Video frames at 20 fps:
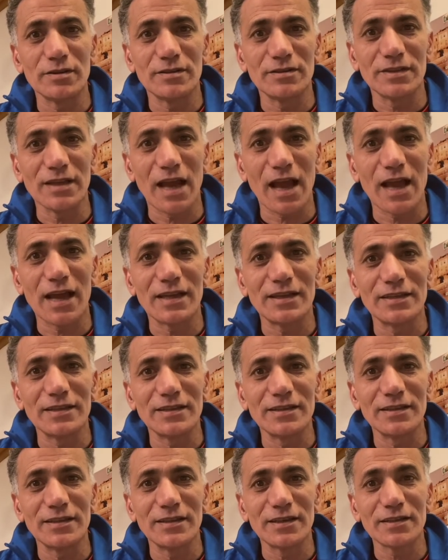
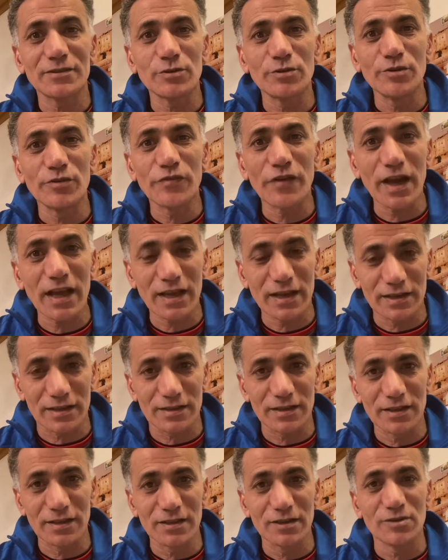يعني يفكر
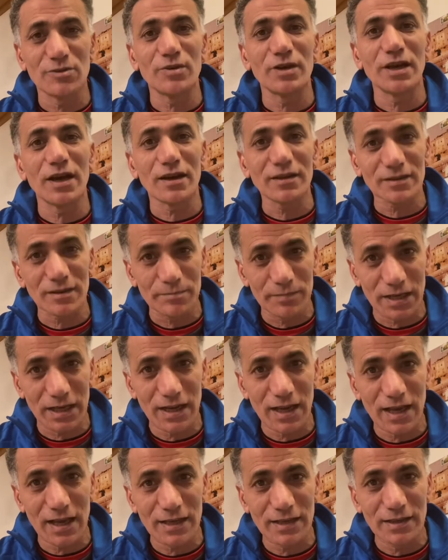ان هو يقرب
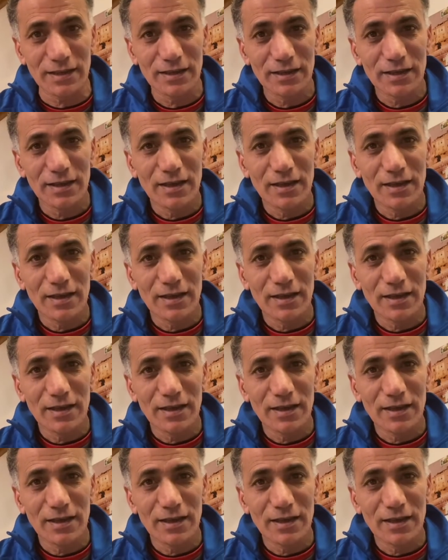للاهلي